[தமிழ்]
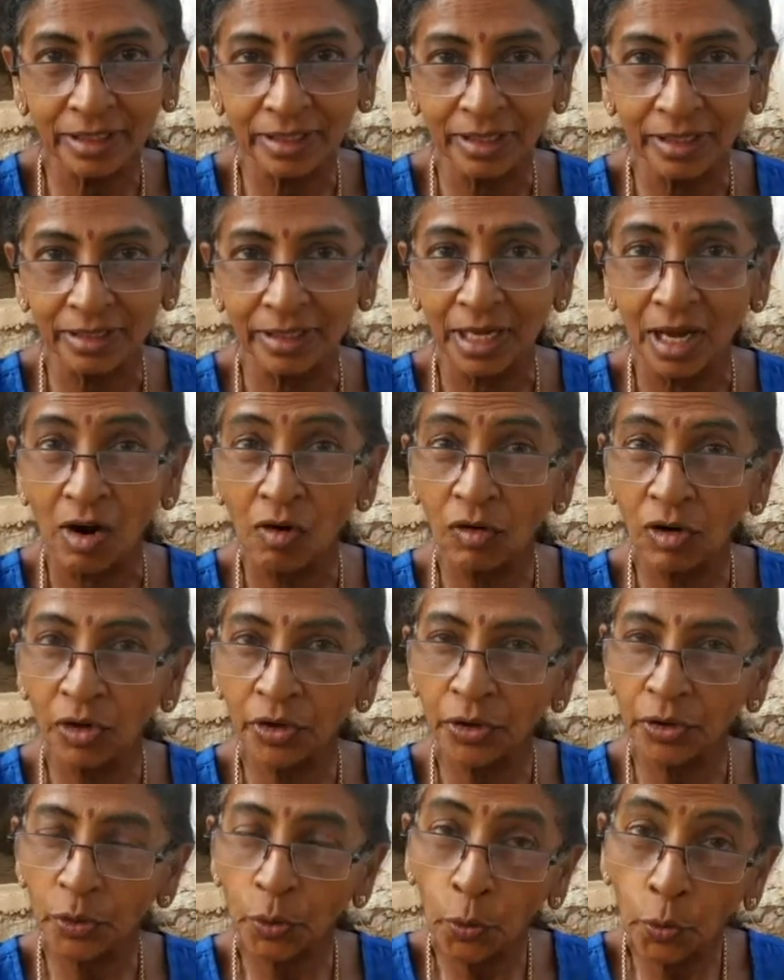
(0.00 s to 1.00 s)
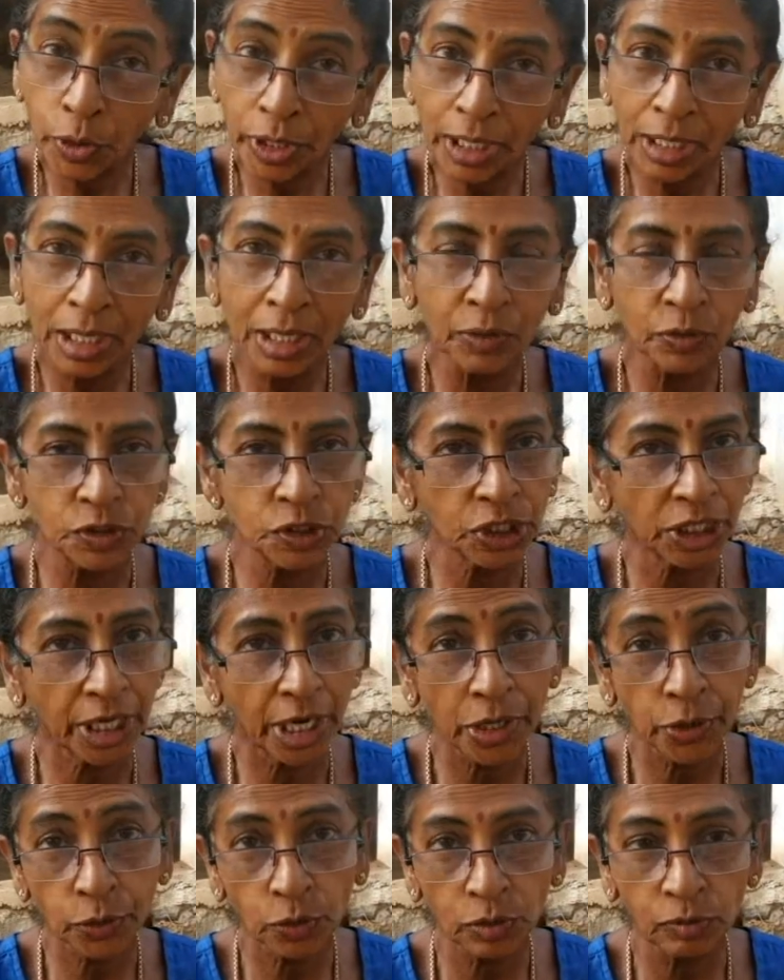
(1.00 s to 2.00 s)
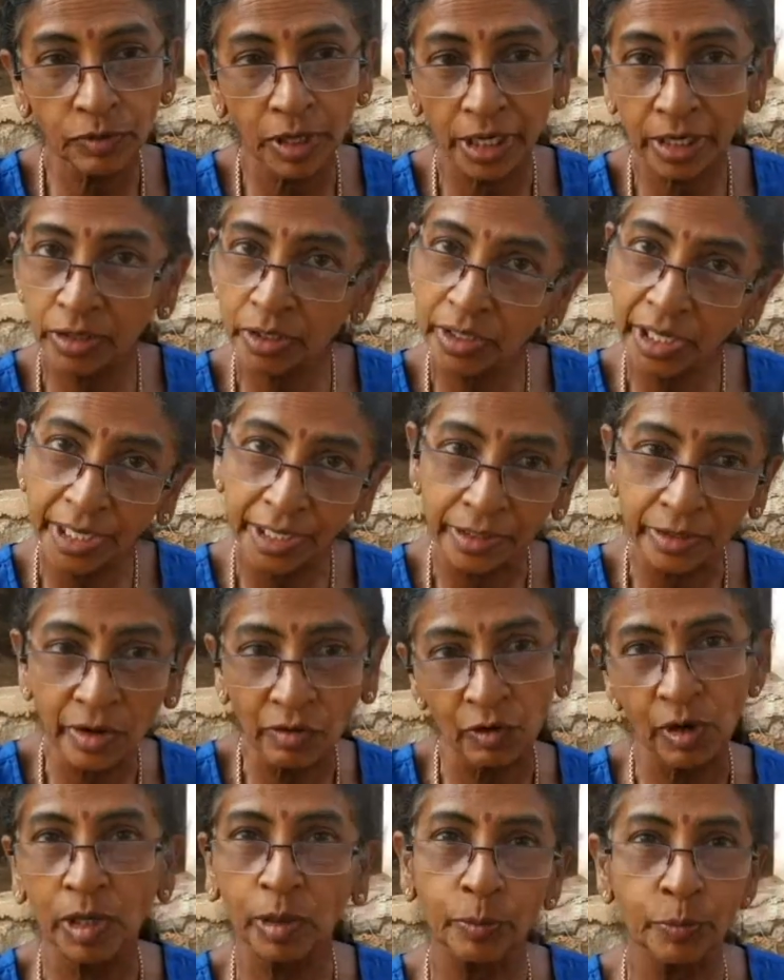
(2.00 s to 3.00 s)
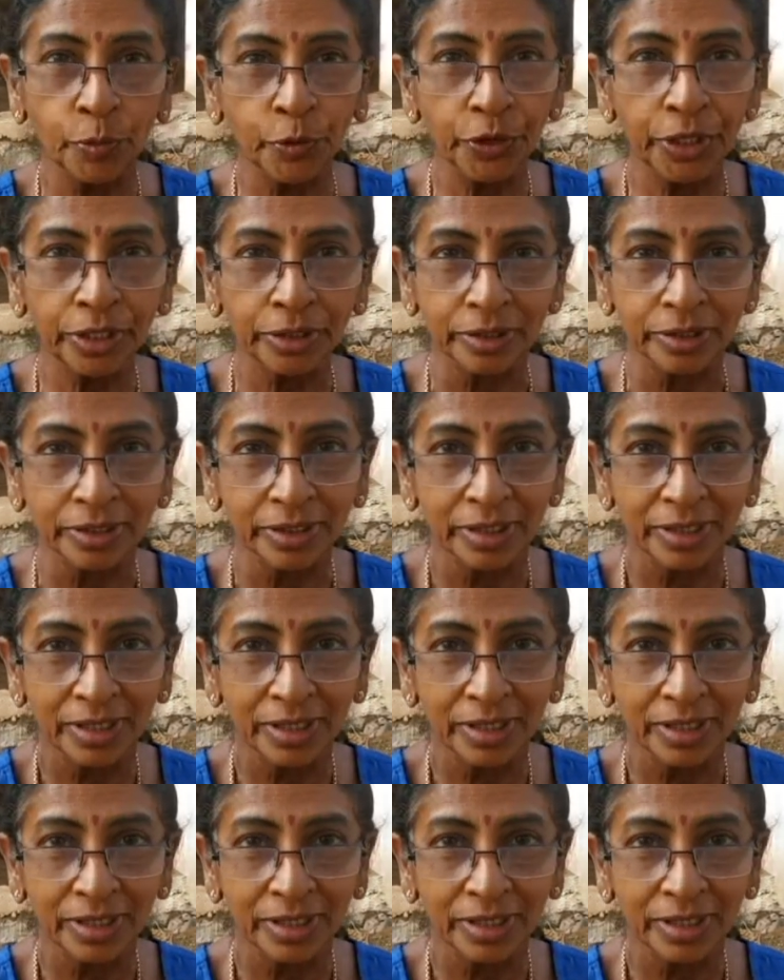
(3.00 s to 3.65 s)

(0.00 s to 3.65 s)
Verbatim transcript: தெரியுது அவங்களோட நோயெல்லாம் கொஞ்சம் கண்ட்ரோல் வர்றதுங்கிறது அவங்களுக்கு புரியுது